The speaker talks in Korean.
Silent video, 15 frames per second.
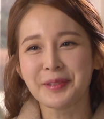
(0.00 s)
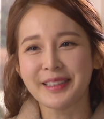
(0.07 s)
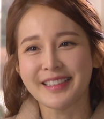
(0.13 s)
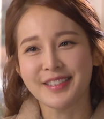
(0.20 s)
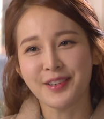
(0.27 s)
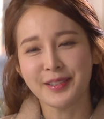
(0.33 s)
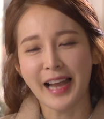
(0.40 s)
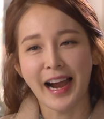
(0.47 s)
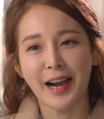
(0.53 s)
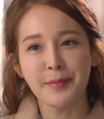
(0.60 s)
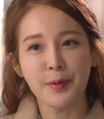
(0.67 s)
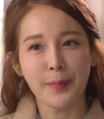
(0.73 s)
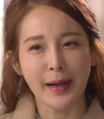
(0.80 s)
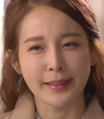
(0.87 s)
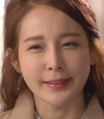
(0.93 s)
못돼서
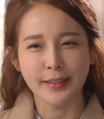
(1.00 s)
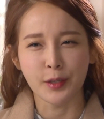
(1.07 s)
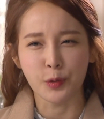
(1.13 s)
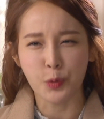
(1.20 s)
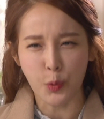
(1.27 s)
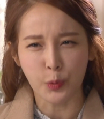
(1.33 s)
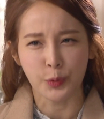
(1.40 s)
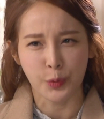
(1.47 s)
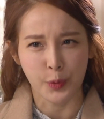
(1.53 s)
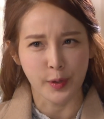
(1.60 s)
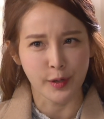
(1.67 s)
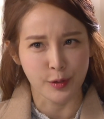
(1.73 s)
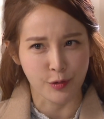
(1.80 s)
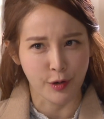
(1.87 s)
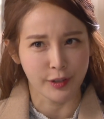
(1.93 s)
당하면 받은 대로 꼭
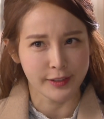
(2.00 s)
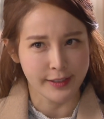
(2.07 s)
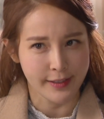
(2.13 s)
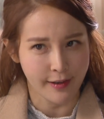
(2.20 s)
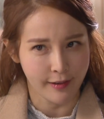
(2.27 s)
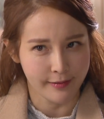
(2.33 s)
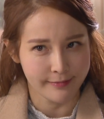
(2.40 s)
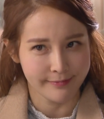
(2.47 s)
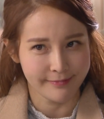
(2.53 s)
돌려주거든요.